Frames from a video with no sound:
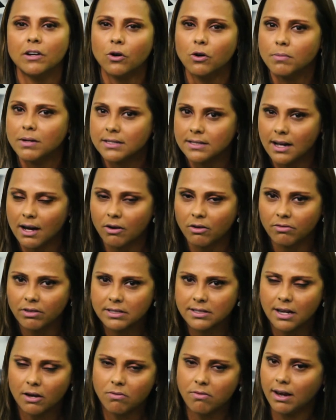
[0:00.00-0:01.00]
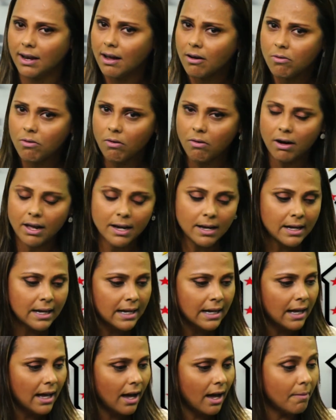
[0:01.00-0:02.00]
começar a conversar com ele agora,
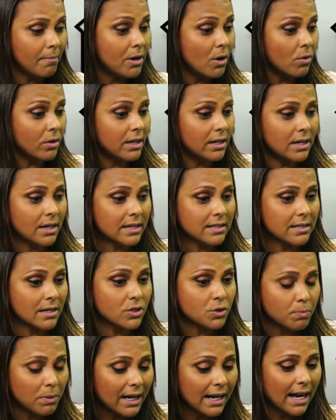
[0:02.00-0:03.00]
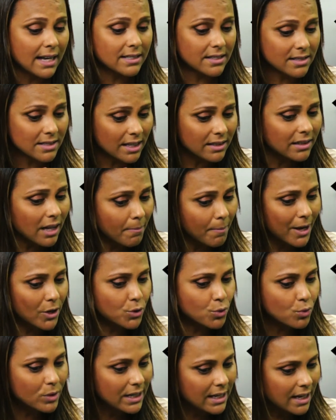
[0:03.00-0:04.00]
Abreu, eu queria que você explicasse
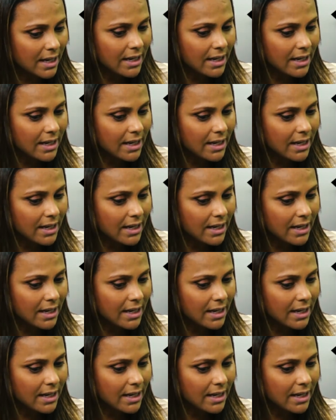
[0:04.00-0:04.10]
exatamente o que,